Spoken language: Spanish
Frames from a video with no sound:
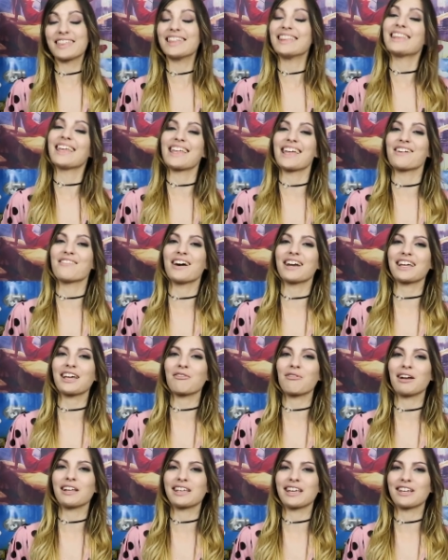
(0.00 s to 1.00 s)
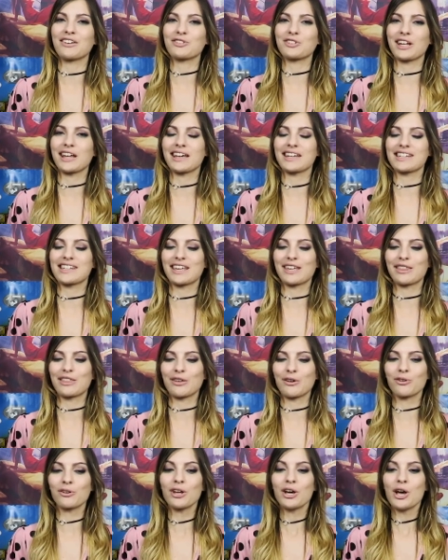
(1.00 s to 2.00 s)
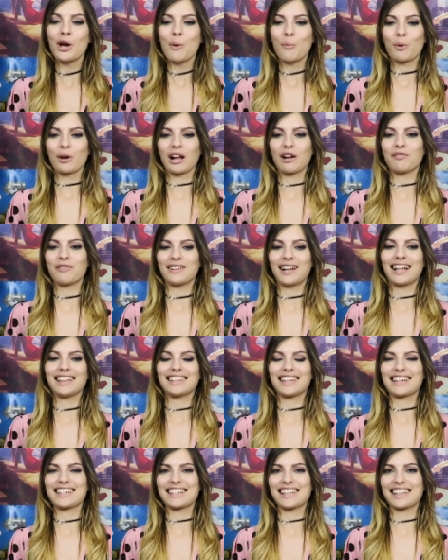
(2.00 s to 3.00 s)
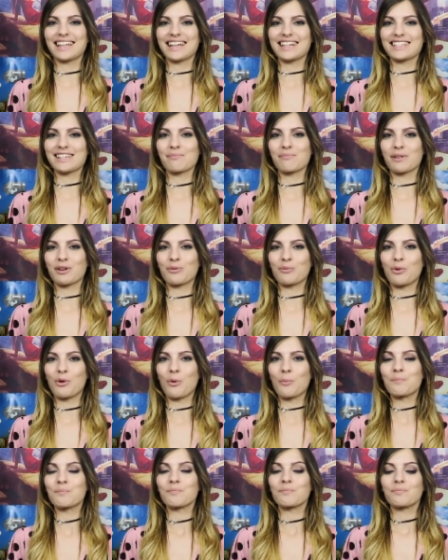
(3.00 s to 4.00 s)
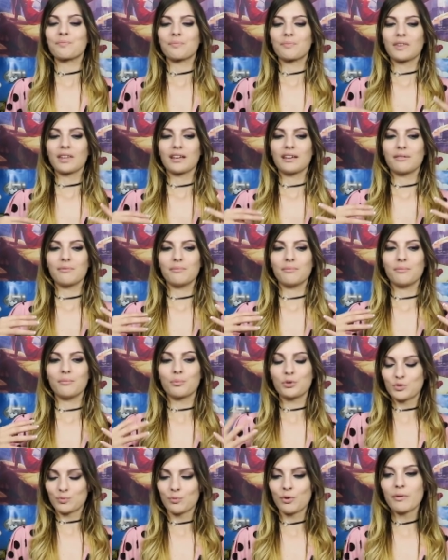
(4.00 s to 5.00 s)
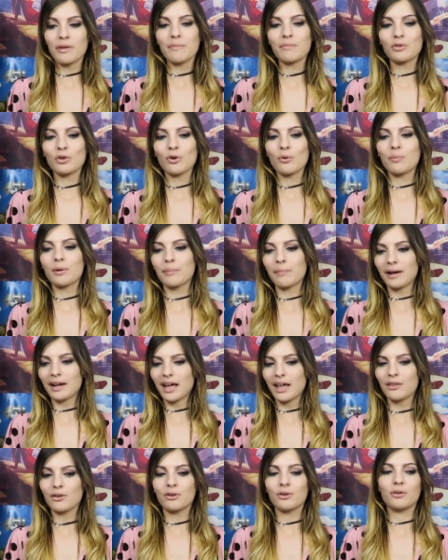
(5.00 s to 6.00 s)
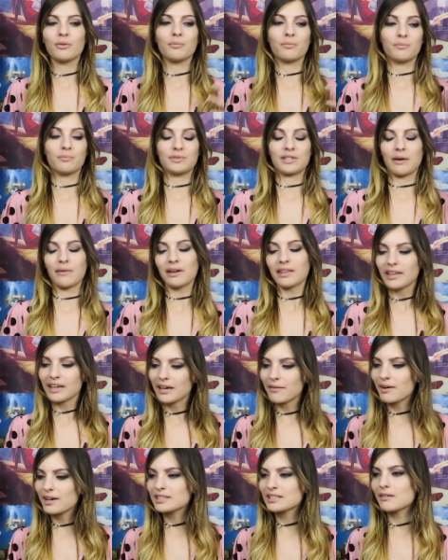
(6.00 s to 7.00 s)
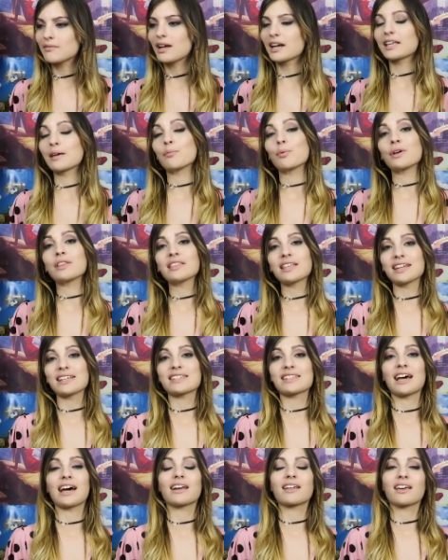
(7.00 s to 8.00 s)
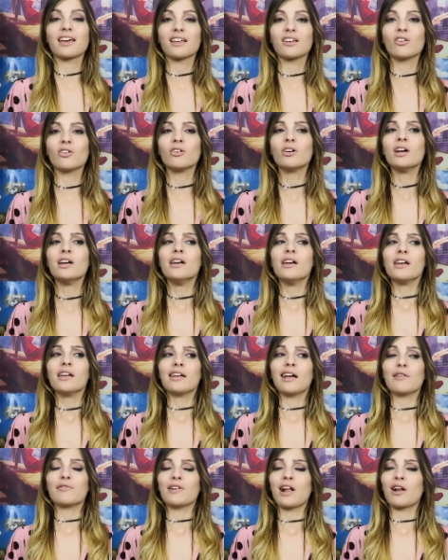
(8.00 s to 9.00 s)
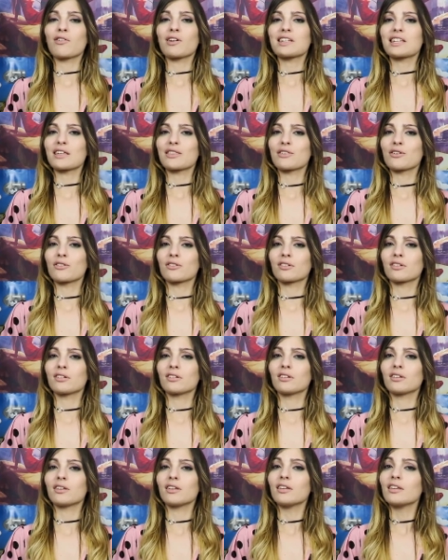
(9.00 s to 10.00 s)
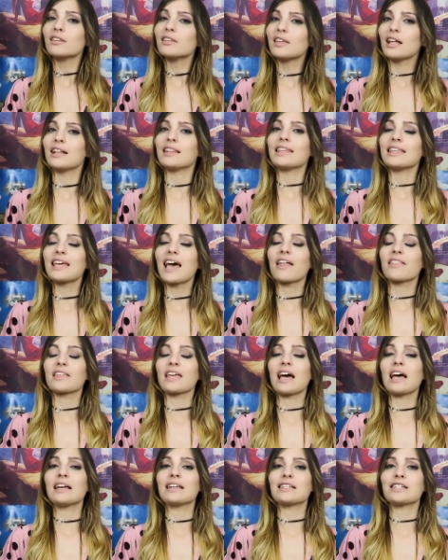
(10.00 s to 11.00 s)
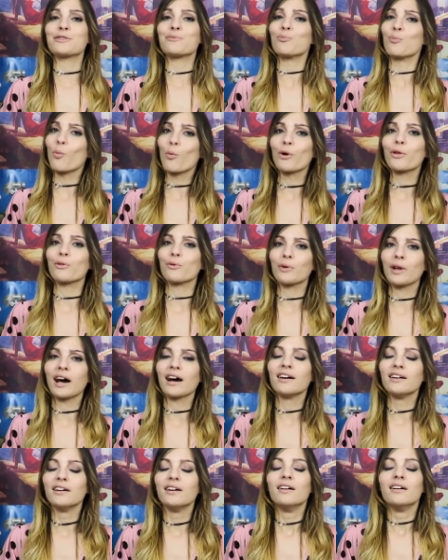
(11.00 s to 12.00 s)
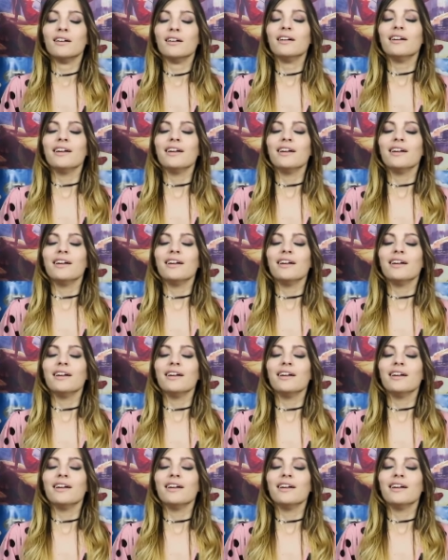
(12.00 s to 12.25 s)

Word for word: difícil de llevar que cualquier otra sección, porque al final tienes que tener siempre como pues muy bien todo preparado, saber de qué vas a hablar, qué puede interesar, qué no. Y al final una sección del día a día es muy dura.